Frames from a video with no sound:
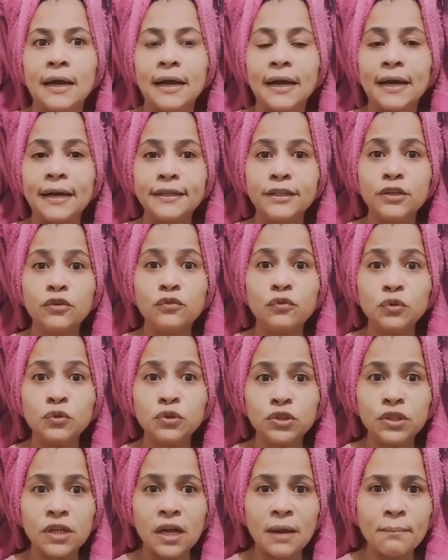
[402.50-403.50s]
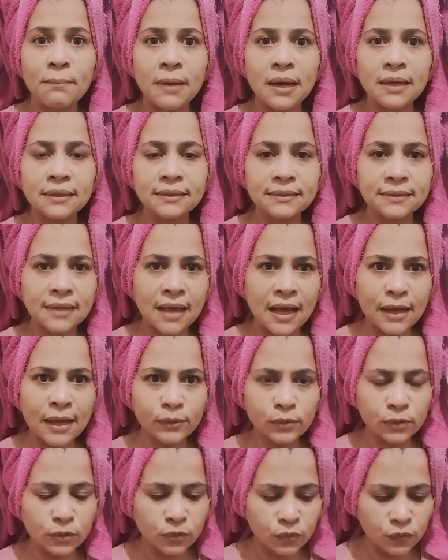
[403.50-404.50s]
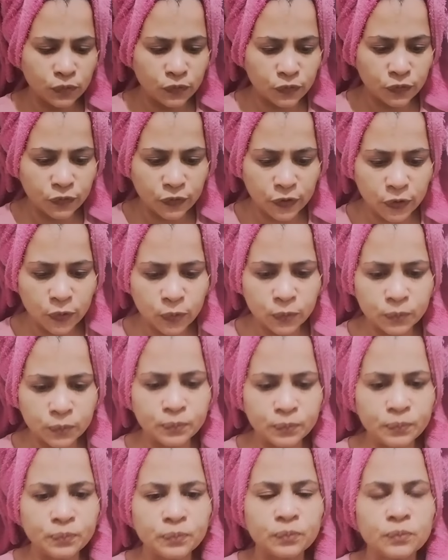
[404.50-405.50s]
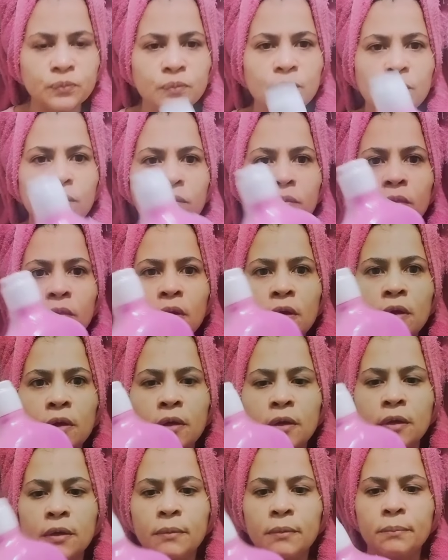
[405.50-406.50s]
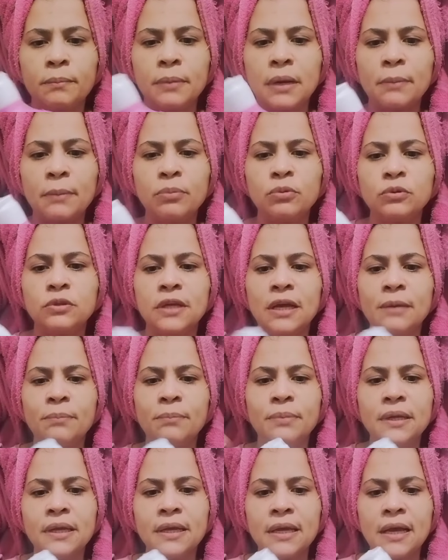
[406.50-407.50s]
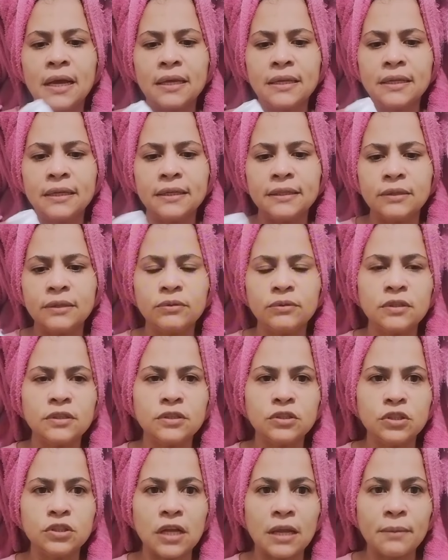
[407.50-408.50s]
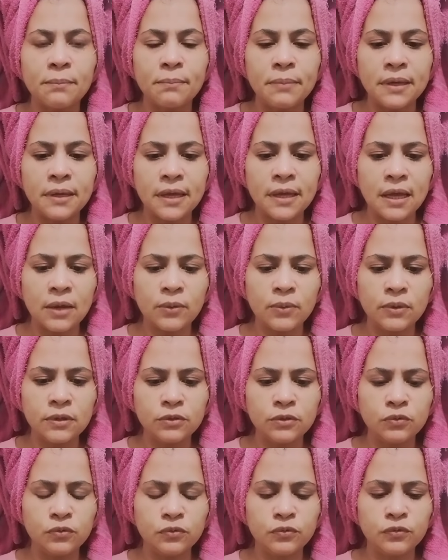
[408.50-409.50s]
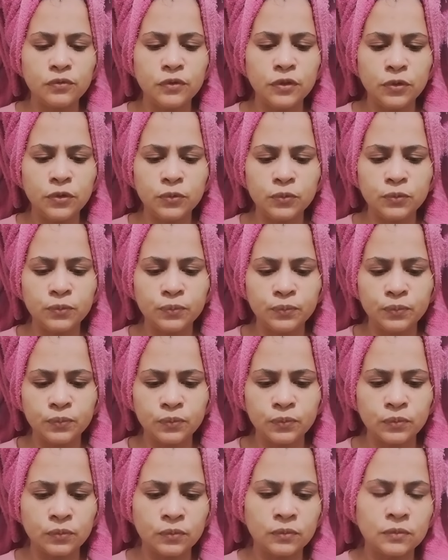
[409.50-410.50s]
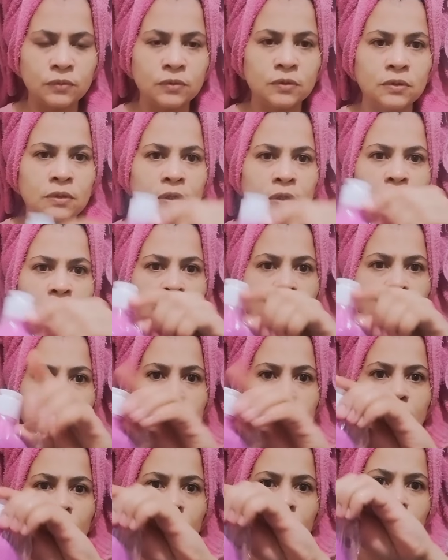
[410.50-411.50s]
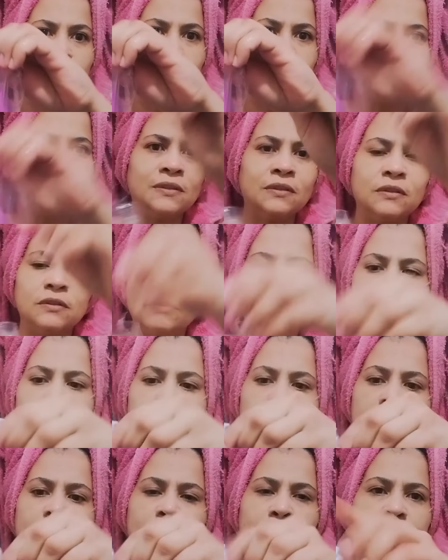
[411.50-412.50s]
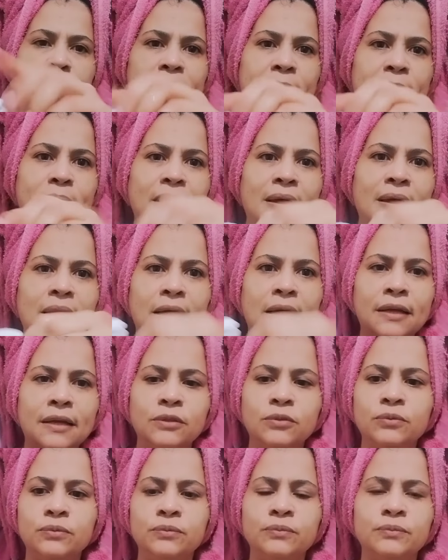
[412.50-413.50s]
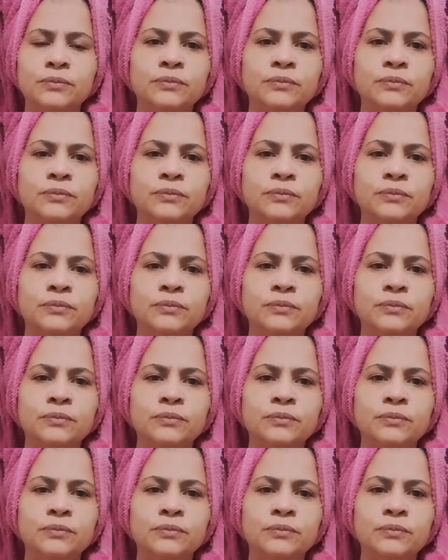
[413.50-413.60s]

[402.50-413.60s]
Aí eu vou tirar mais a água do fio para poder aplicar, né? Então tem que tirar bem a água ali do fio. E ó, bem bem embalado.